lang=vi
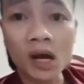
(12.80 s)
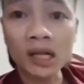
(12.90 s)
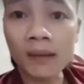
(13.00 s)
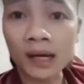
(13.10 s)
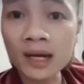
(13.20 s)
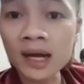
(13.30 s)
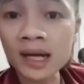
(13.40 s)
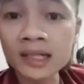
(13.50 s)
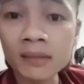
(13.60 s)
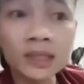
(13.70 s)
mọi người thấy bảng lên
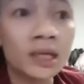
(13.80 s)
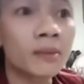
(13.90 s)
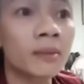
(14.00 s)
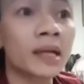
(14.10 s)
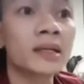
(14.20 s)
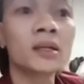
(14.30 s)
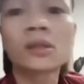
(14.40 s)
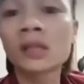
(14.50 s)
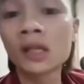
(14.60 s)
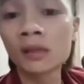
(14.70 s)
livestream hay gì bảng
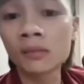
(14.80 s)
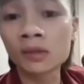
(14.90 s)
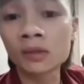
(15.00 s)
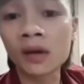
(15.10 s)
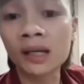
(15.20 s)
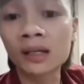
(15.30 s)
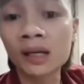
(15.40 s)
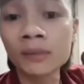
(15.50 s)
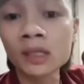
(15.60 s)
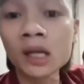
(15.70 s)
đi toàn
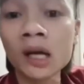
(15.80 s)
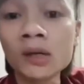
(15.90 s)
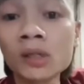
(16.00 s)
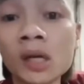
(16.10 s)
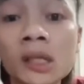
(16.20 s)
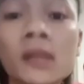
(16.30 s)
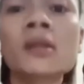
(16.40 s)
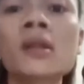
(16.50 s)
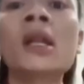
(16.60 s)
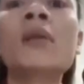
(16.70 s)
gửi gắm những lời yêu thương
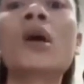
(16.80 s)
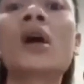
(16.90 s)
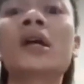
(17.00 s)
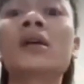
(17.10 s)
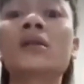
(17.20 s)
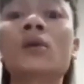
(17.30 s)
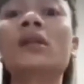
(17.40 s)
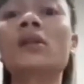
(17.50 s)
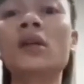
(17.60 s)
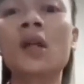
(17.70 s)
đến đến mọi người
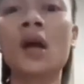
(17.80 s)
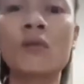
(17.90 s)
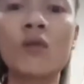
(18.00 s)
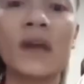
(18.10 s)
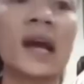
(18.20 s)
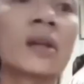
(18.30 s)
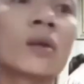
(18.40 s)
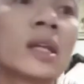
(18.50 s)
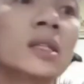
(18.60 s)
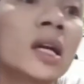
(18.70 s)
toàn những cái lời vui vẻ
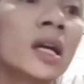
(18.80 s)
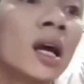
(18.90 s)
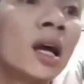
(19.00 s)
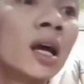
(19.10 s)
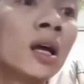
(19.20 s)
toàn những cái